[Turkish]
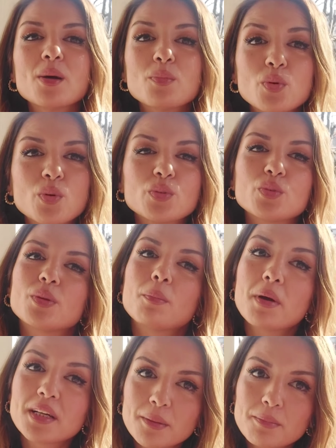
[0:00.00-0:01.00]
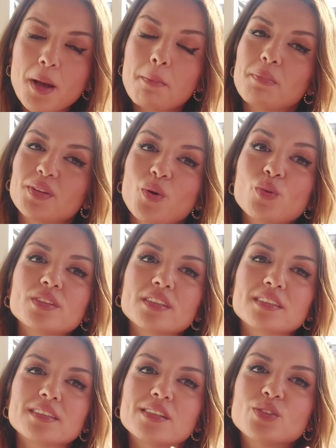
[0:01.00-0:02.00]
Bu konuda bakım yapma
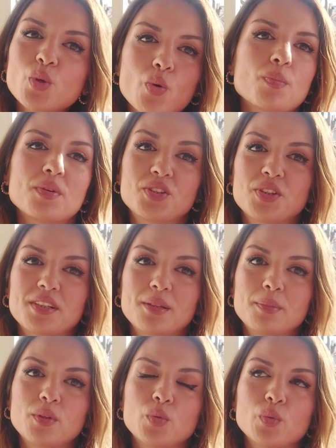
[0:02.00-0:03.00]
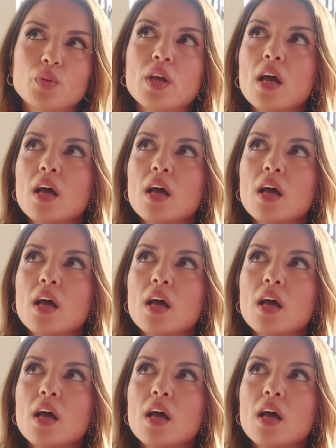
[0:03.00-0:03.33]
noktasında çok başarılı bir ürün.